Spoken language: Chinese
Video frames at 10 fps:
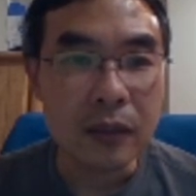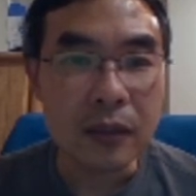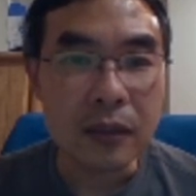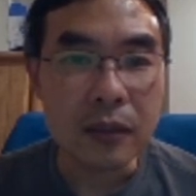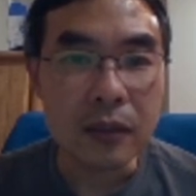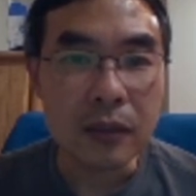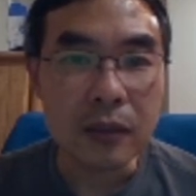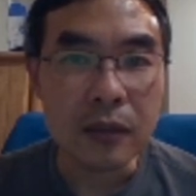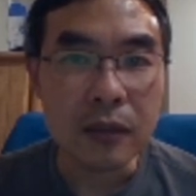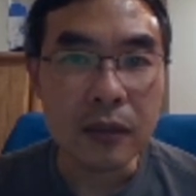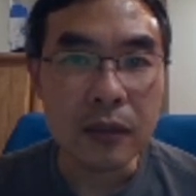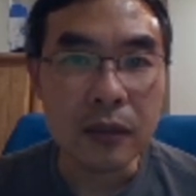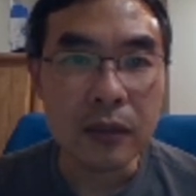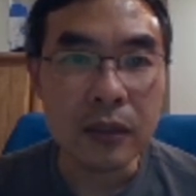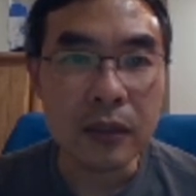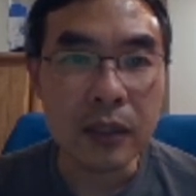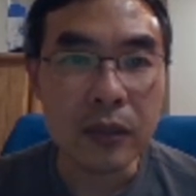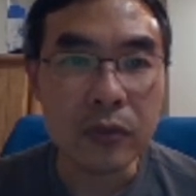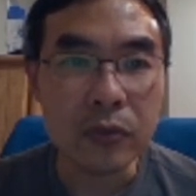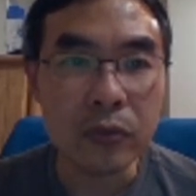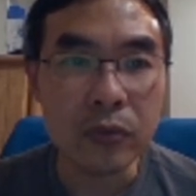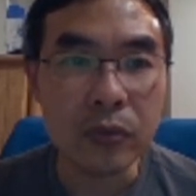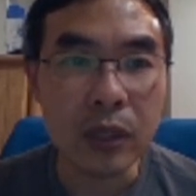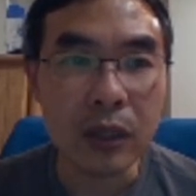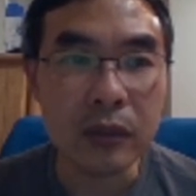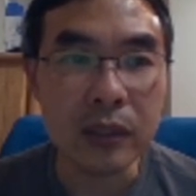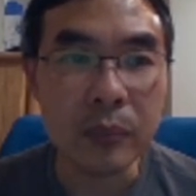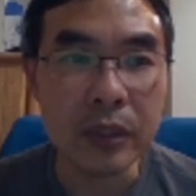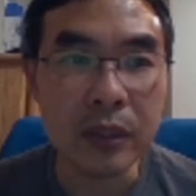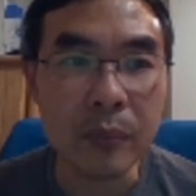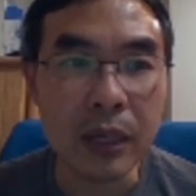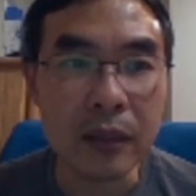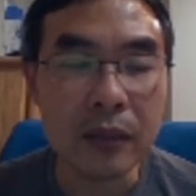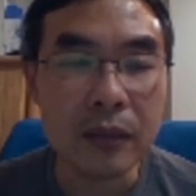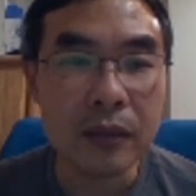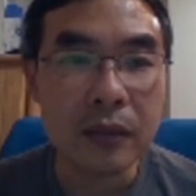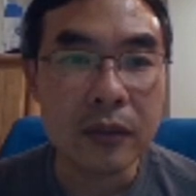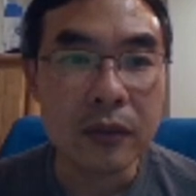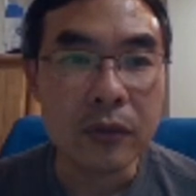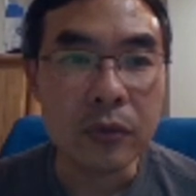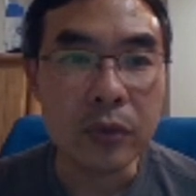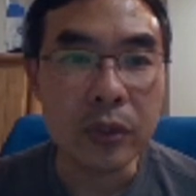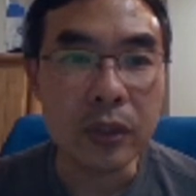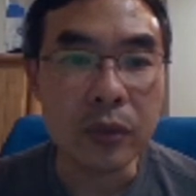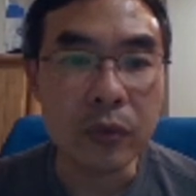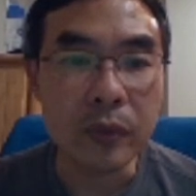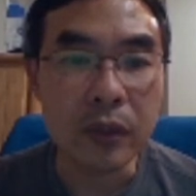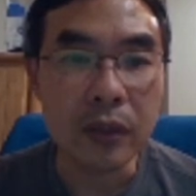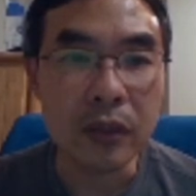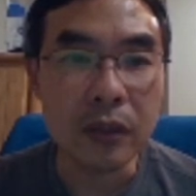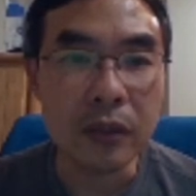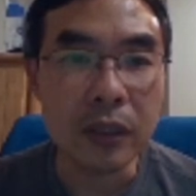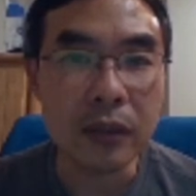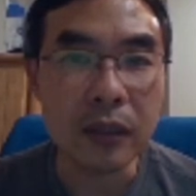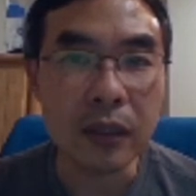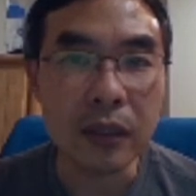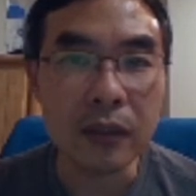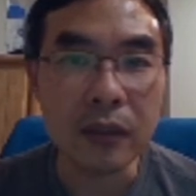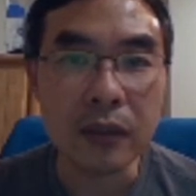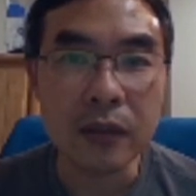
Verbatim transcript: 但是现在的速度好像比较慢，所以我们可能得等一等。